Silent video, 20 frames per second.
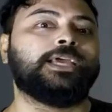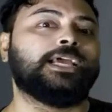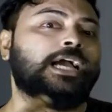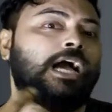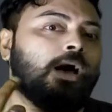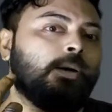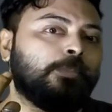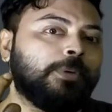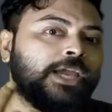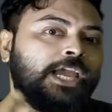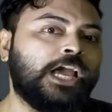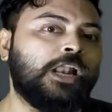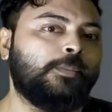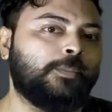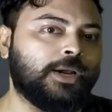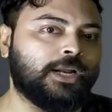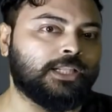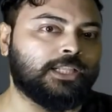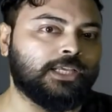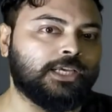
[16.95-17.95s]
काफ़ी हेल्प
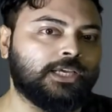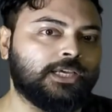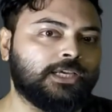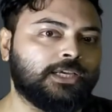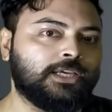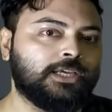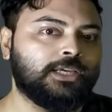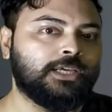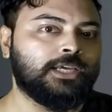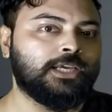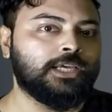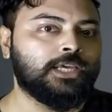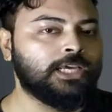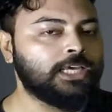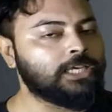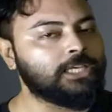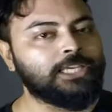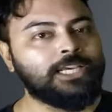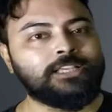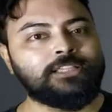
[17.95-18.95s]
करते हैं
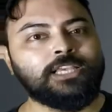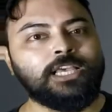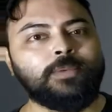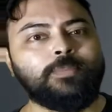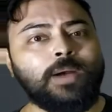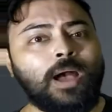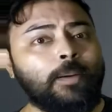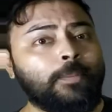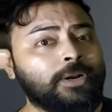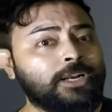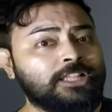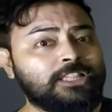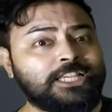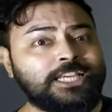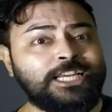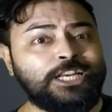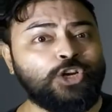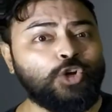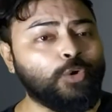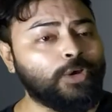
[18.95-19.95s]
ये सिर्फ हमारे स्किन को
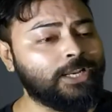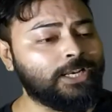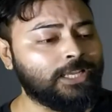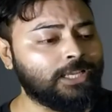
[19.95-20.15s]
ही नहीं